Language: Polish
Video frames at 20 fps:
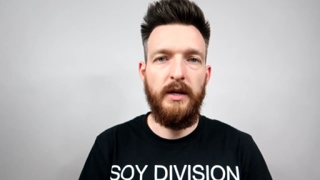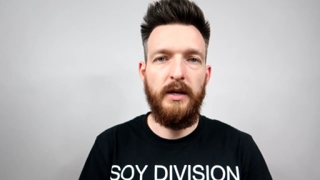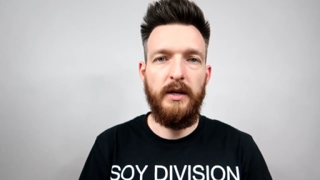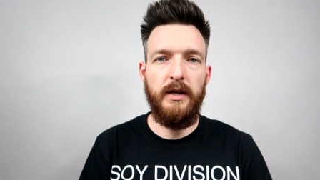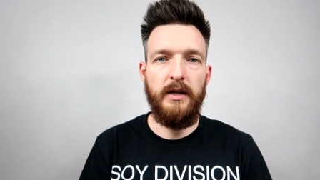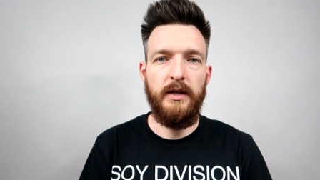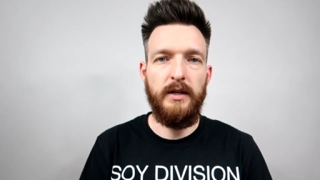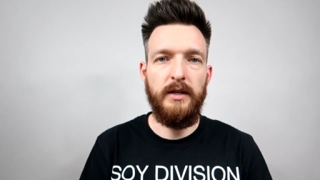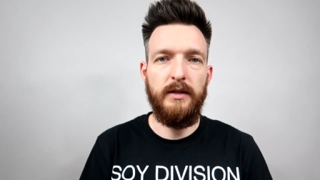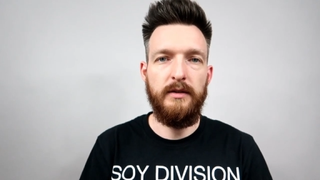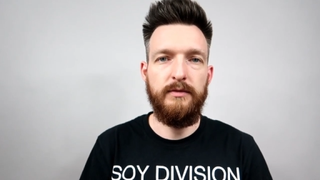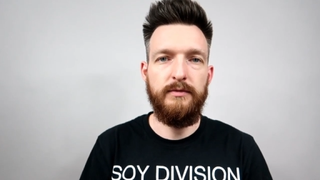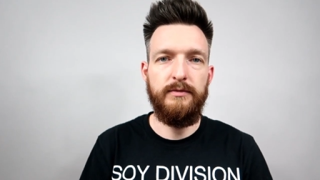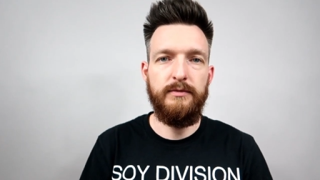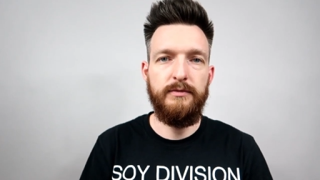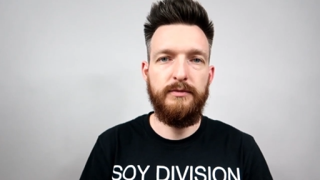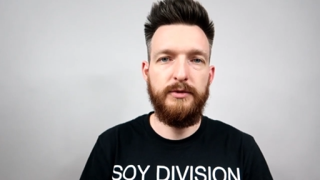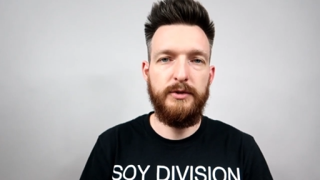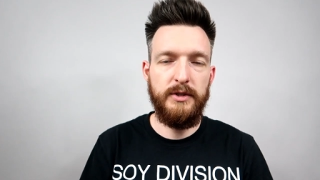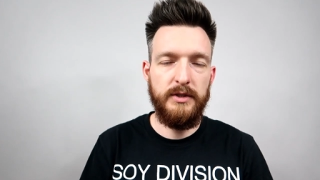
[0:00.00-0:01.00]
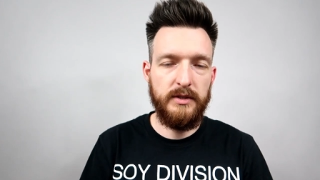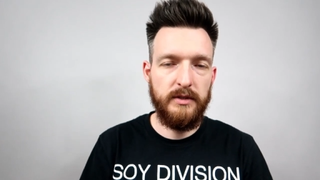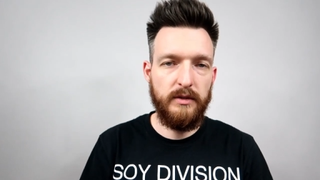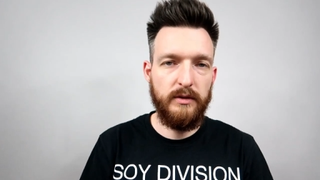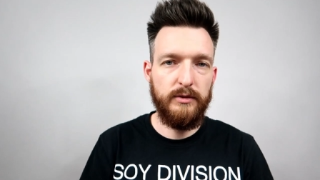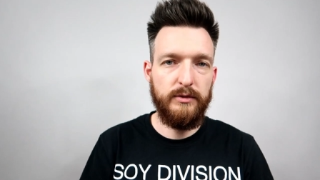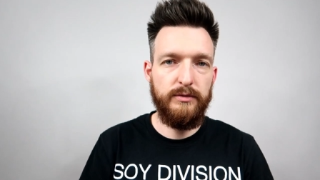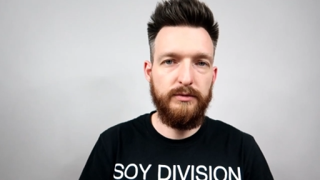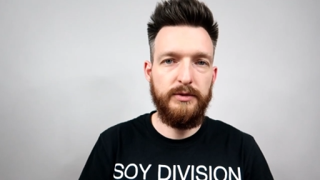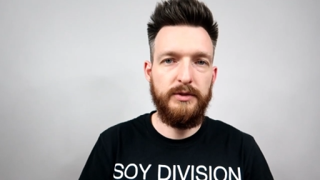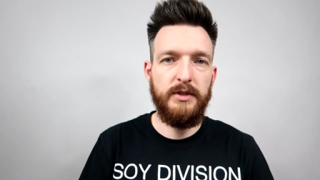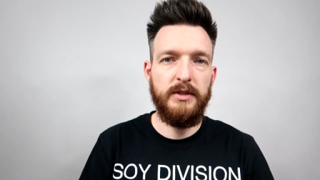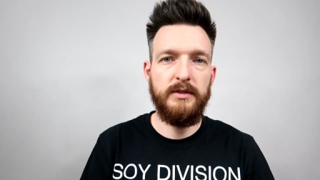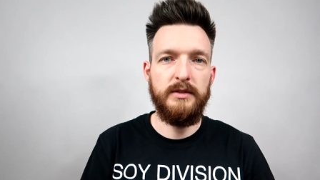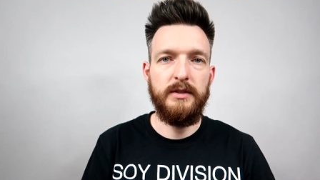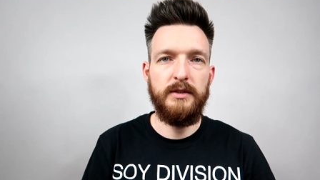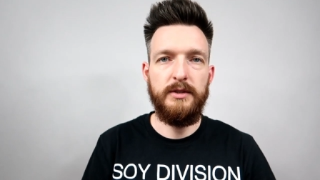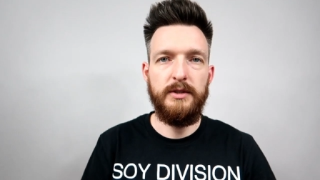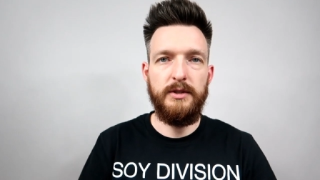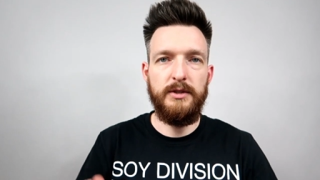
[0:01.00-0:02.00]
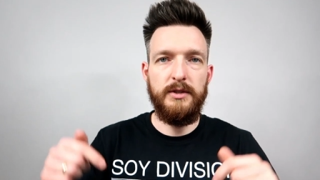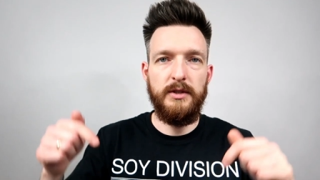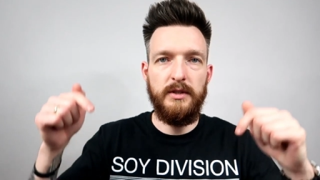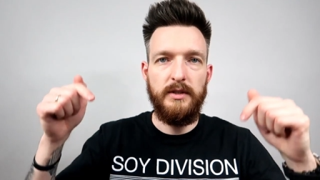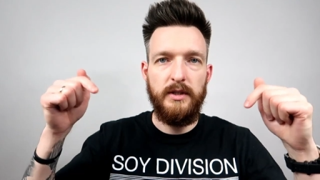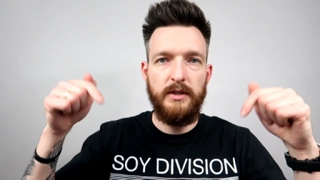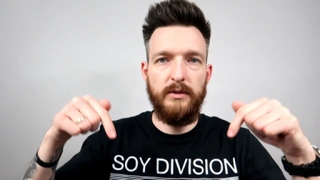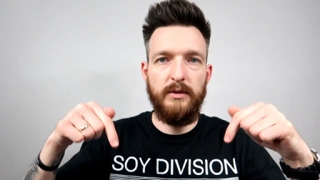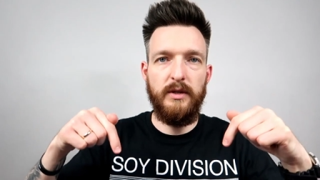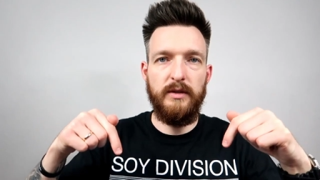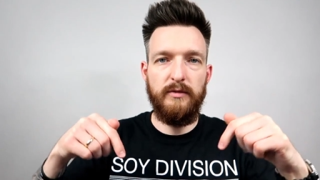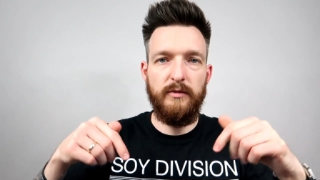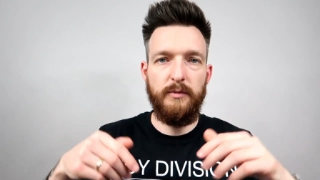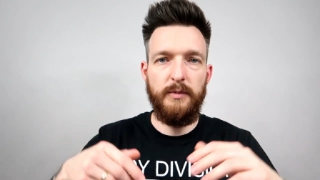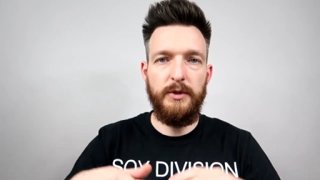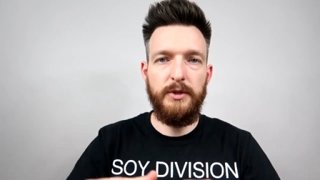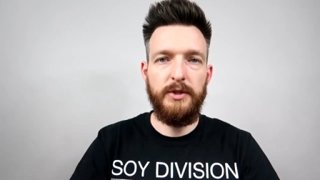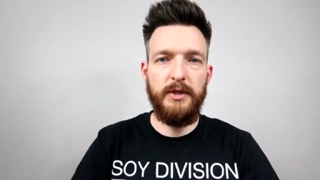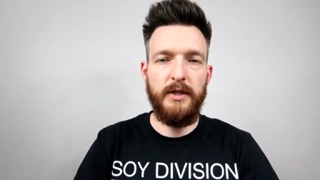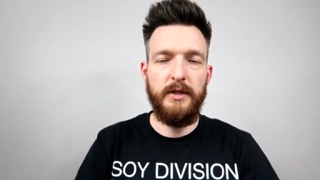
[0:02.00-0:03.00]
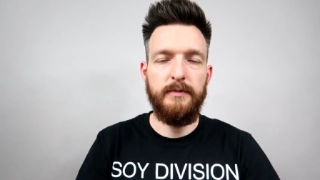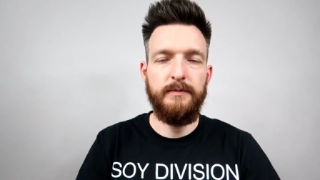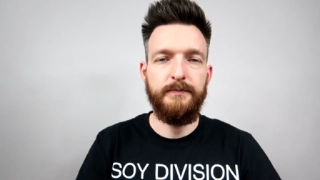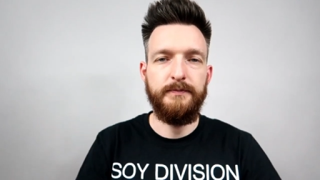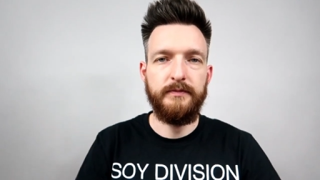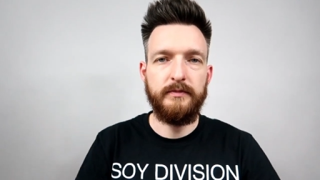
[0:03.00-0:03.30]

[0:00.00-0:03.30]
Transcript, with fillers: E, wszystko oczywiście znajdziecie na dole w opisie.